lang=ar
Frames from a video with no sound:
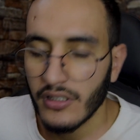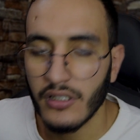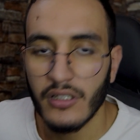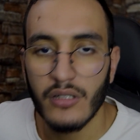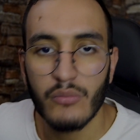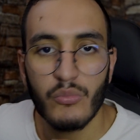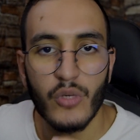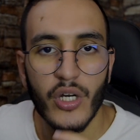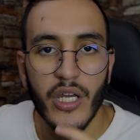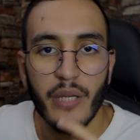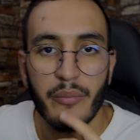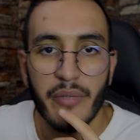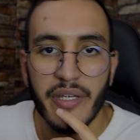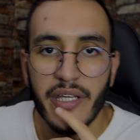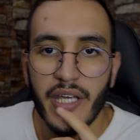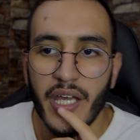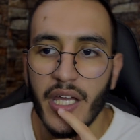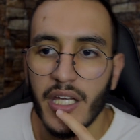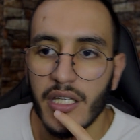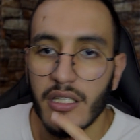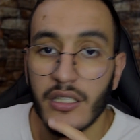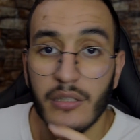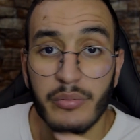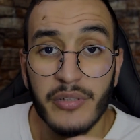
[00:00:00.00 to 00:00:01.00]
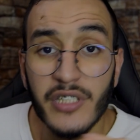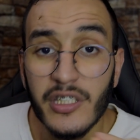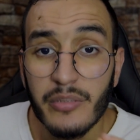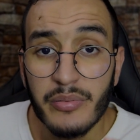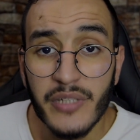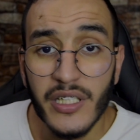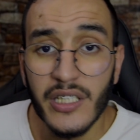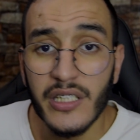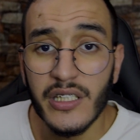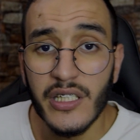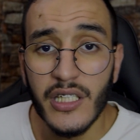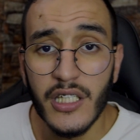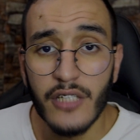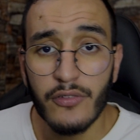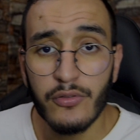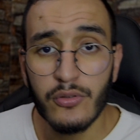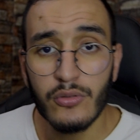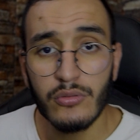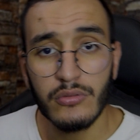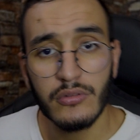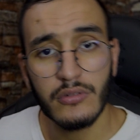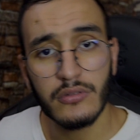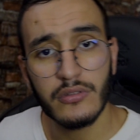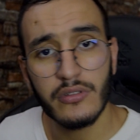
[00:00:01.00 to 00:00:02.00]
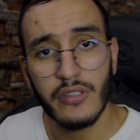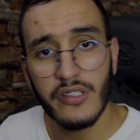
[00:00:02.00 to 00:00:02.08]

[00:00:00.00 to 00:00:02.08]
المهم هي هذيك بديت بداك التليفون